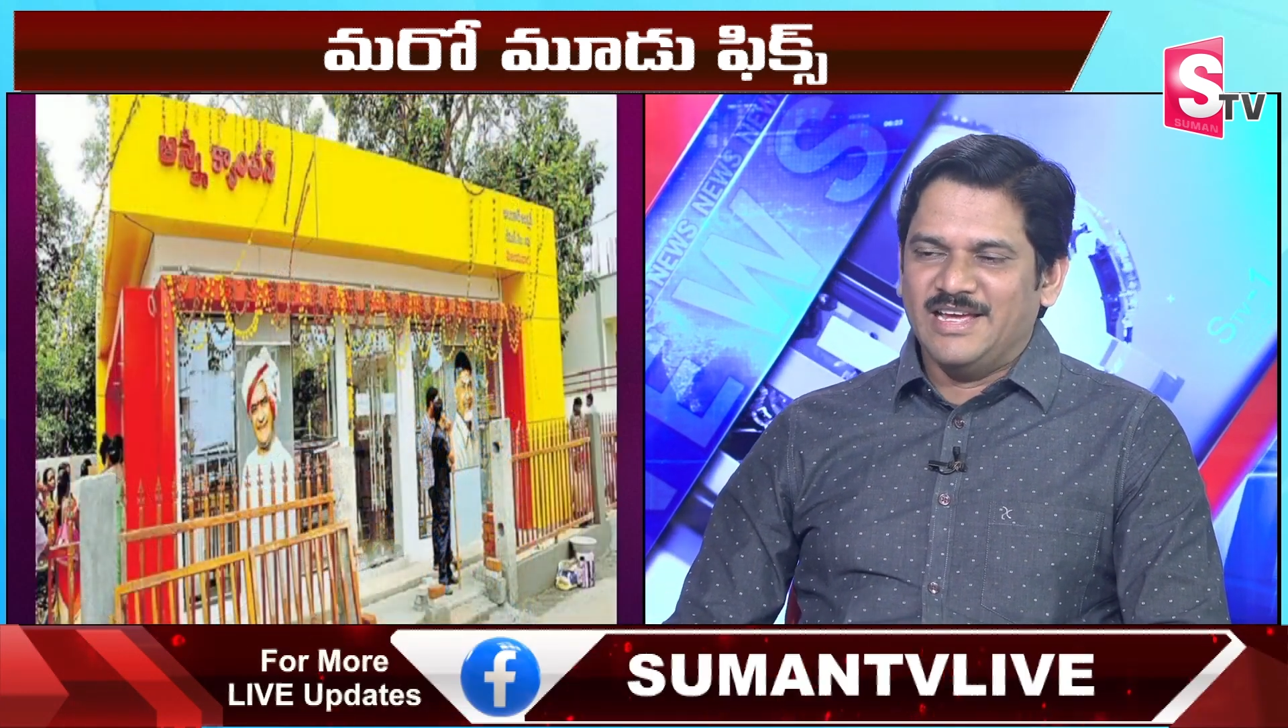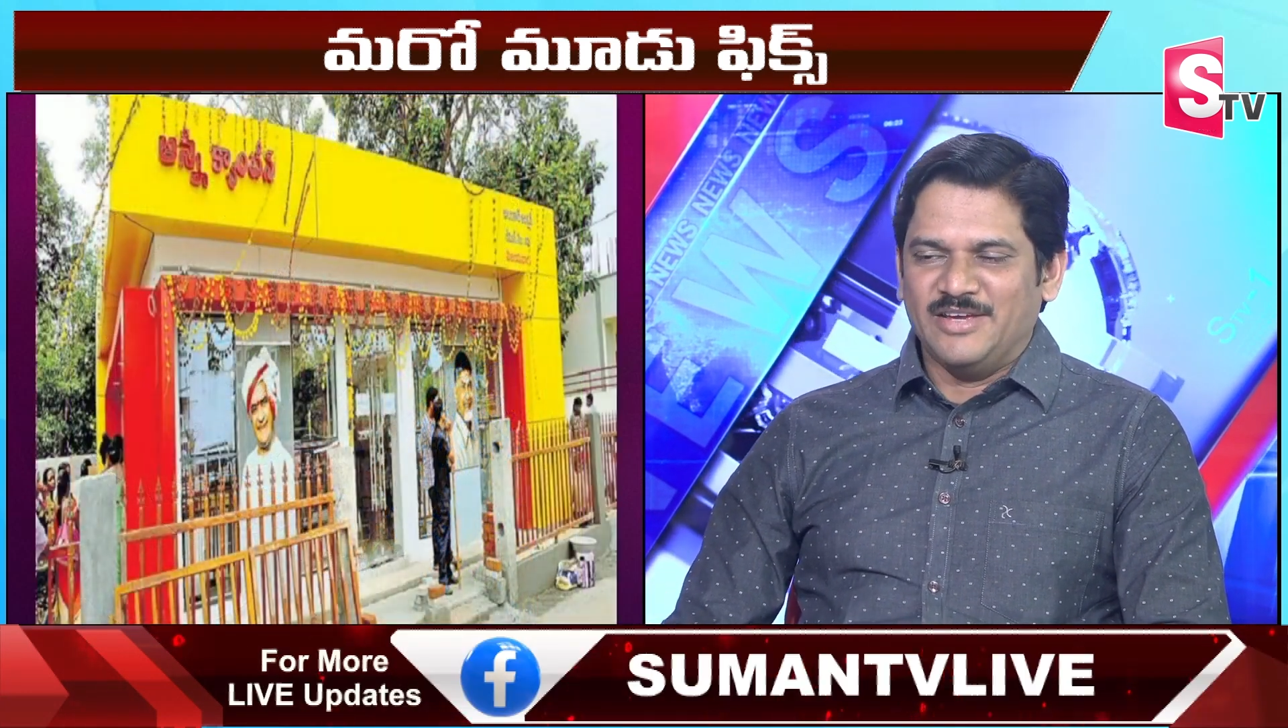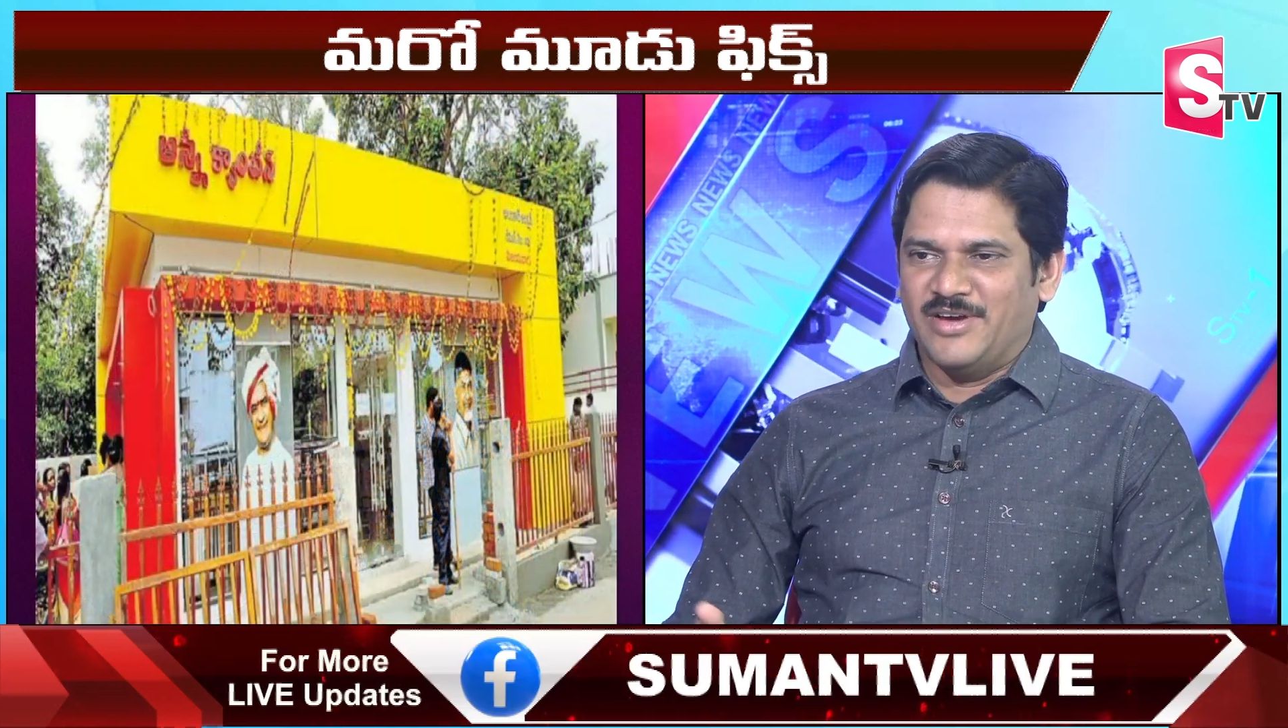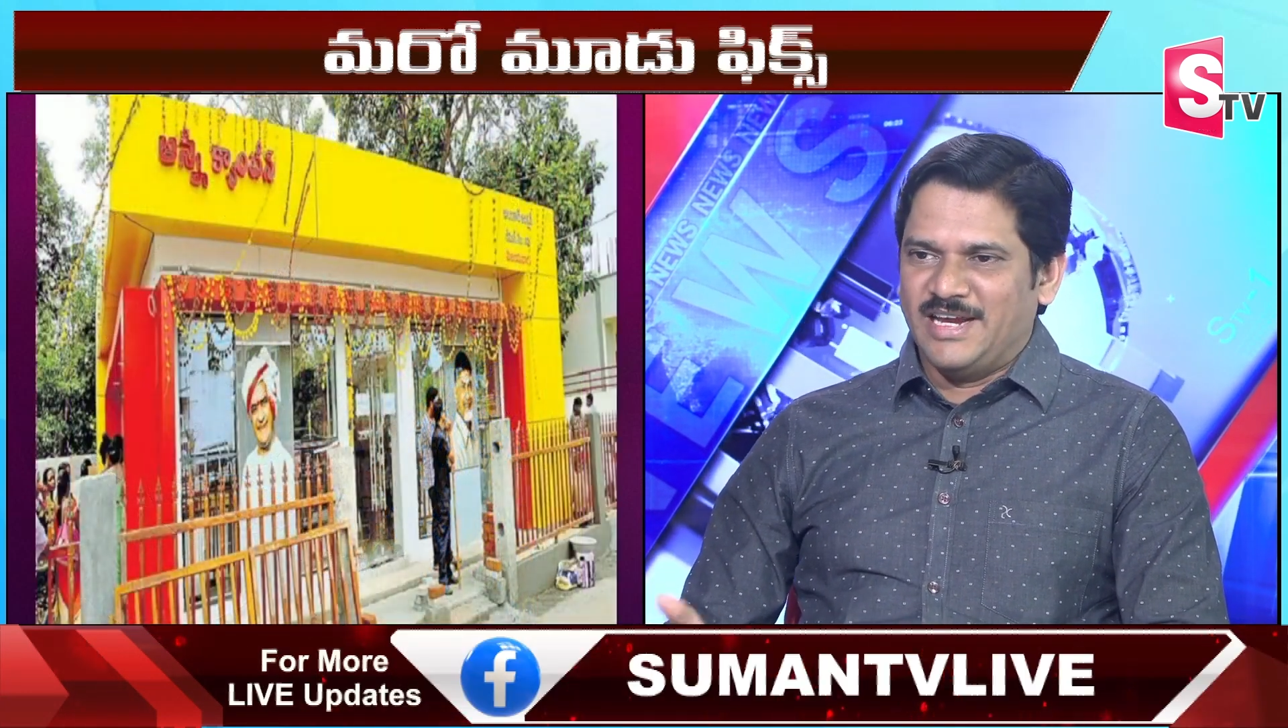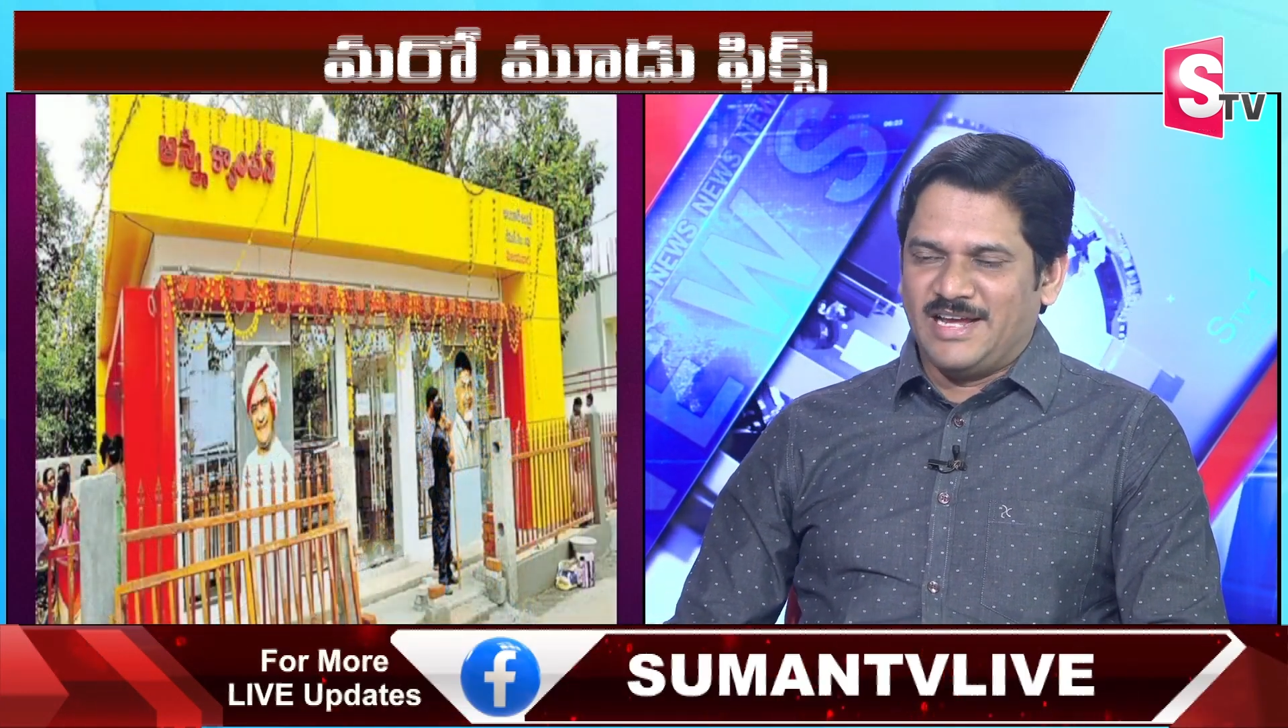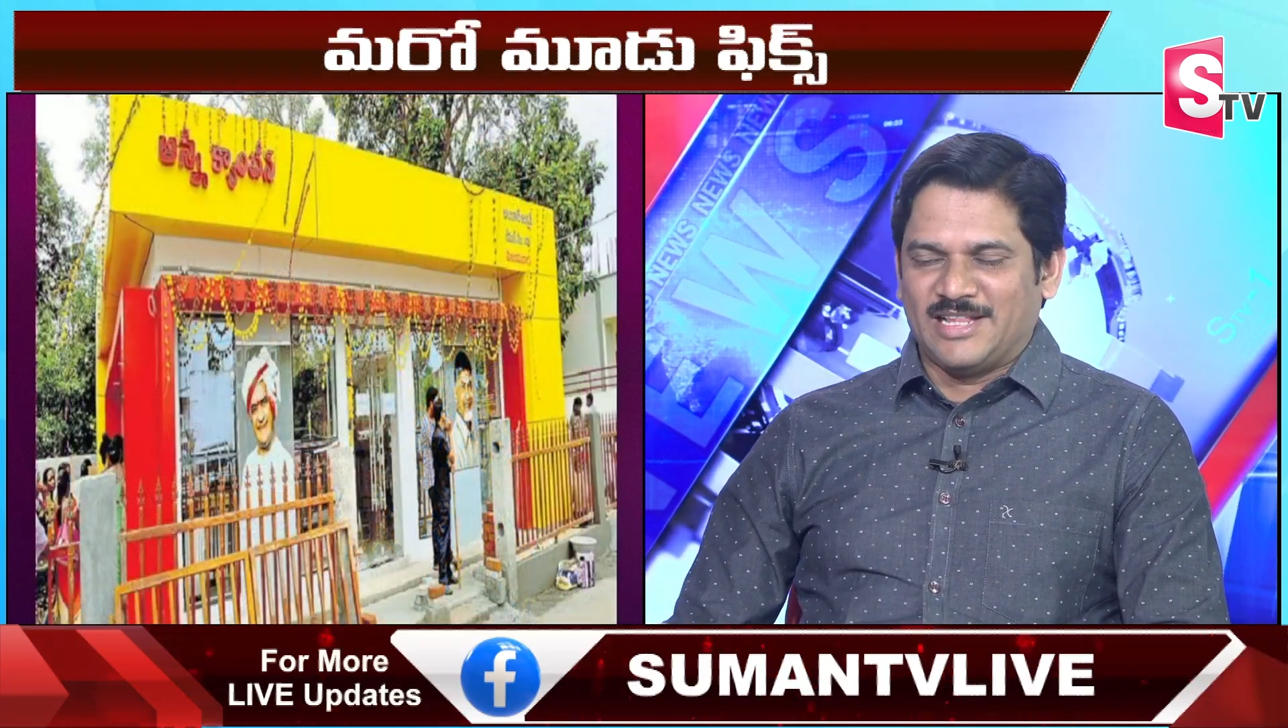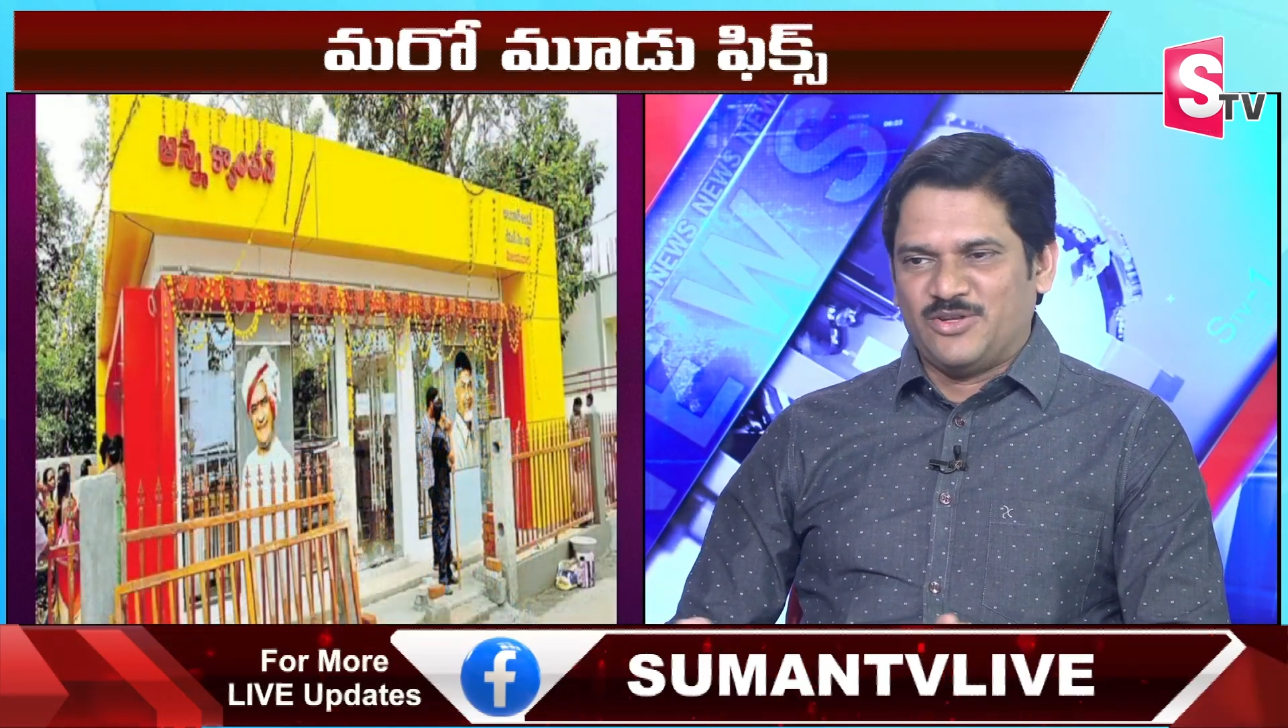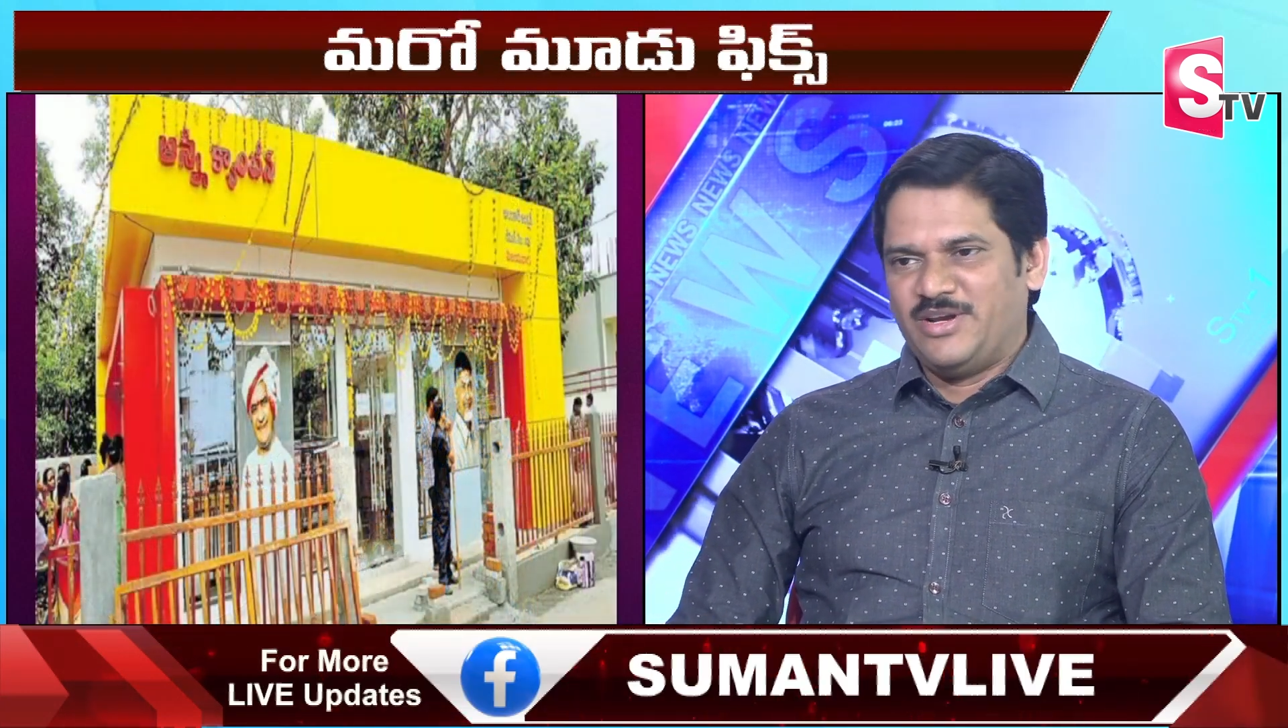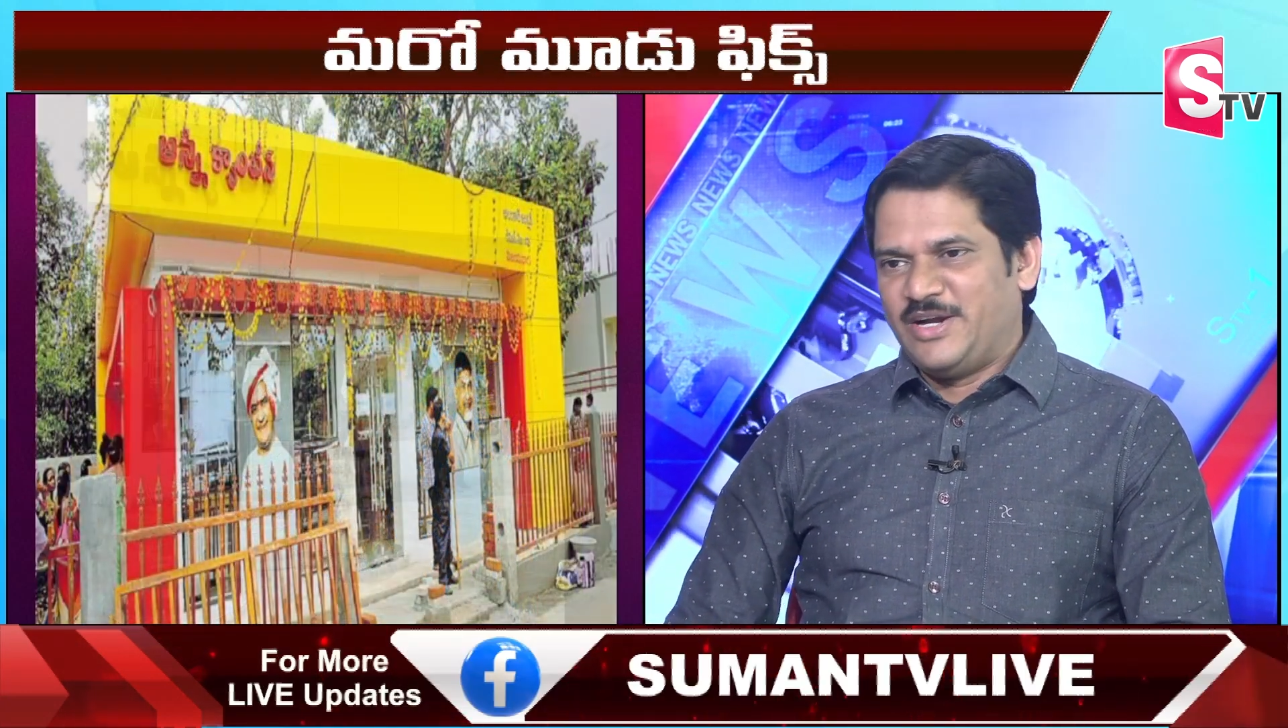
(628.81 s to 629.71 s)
ఇవన్నీ గతంలో